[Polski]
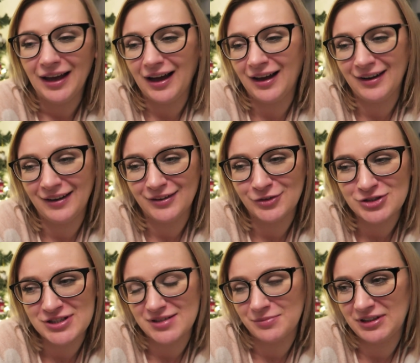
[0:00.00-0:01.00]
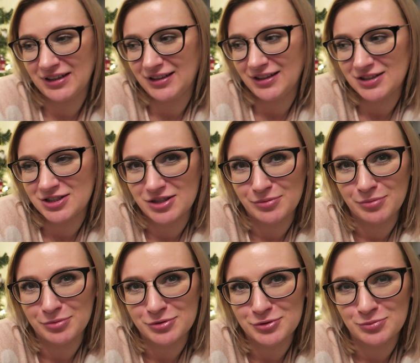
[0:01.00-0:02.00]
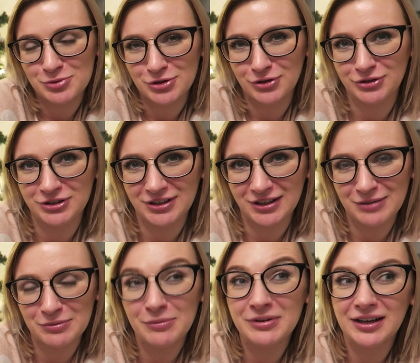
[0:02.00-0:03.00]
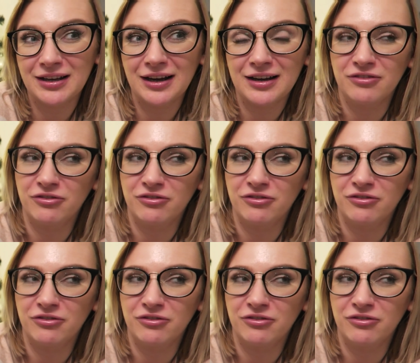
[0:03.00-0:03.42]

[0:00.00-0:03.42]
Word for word: ale no czasami taki jest, że po prostu przychodzi taki moment, taka